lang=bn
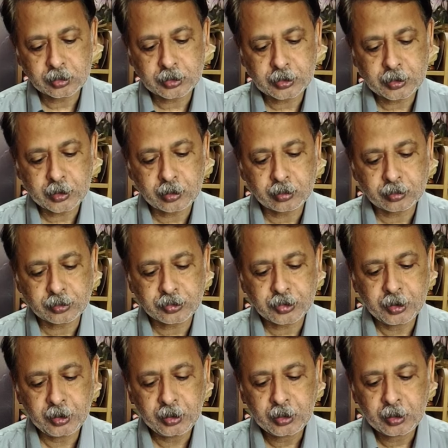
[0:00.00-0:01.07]
সেটা হচ্ছে
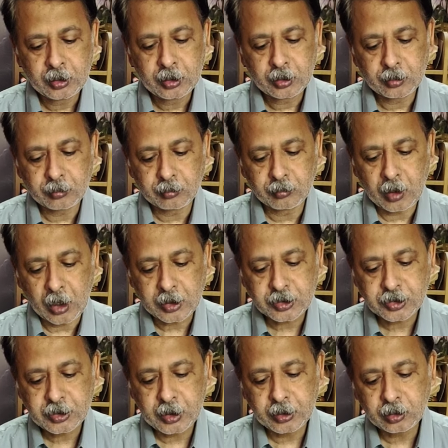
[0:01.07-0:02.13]

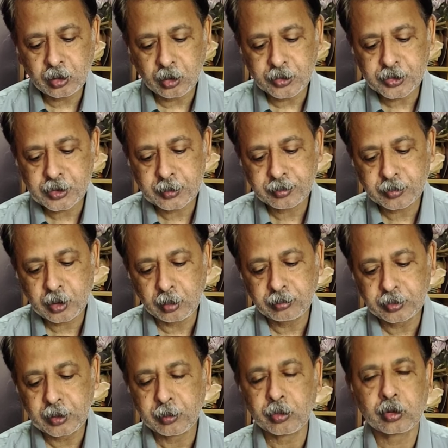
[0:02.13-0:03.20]
মার্কসিয়ান কনসেপ্ট অফ
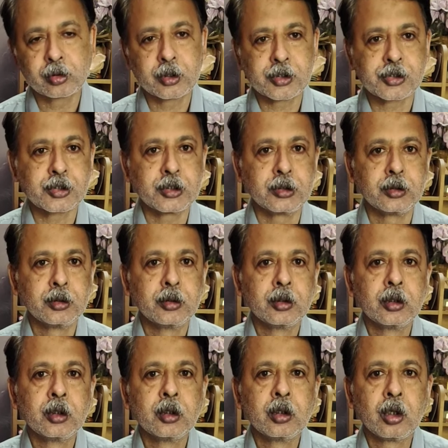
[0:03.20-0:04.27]
ডেমোক্রেসি
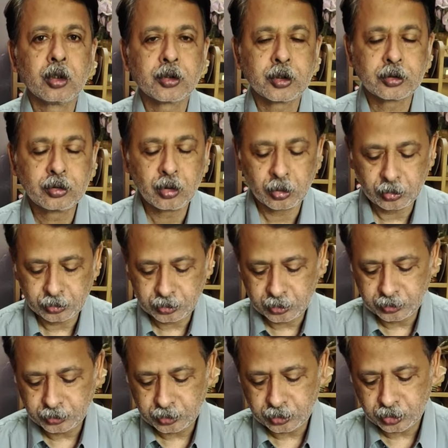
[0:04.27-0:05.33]
অর্থাৎ
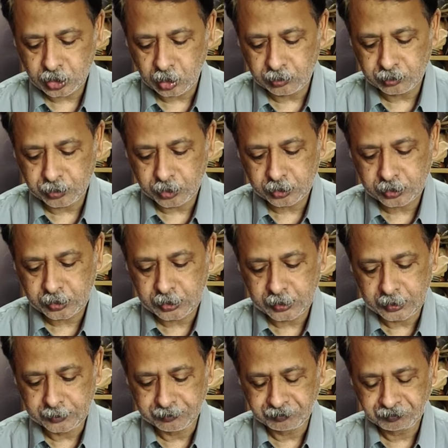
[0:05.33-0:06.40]
গণতন্ত্র সম্পর্কে